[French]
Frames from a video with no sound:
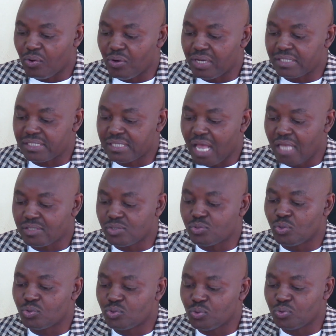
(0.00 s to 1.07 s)
connaissance
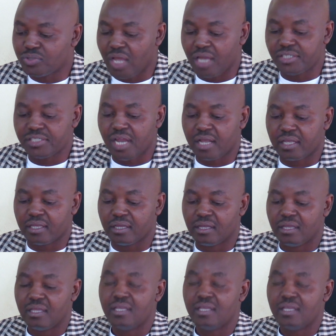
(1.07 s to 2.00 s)
de tout un chacun